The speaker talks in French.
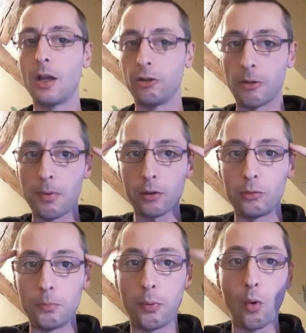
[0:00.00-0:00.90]
J'ai peur
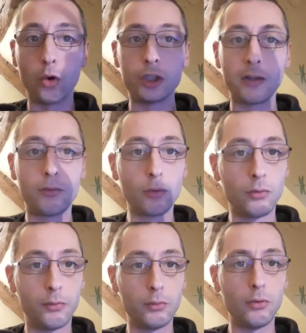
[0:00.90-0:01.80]
d'une projection du
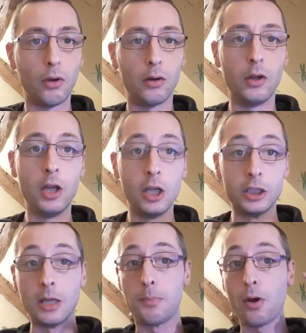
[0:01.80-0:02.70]
futur.
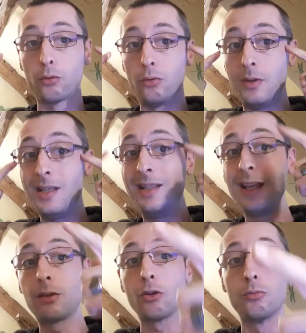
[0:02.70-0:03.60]
J'ai peur d'une
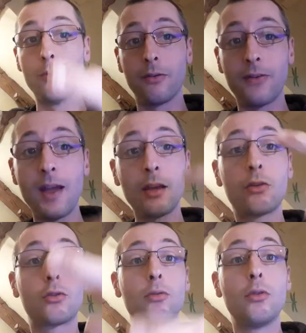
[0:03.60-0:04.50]
idée que je me fais
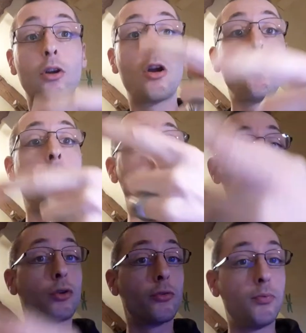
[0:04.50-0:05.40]
de comment les
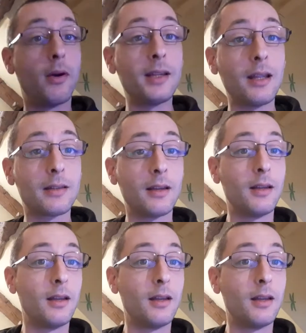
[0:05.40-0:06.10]
choses pourraient être.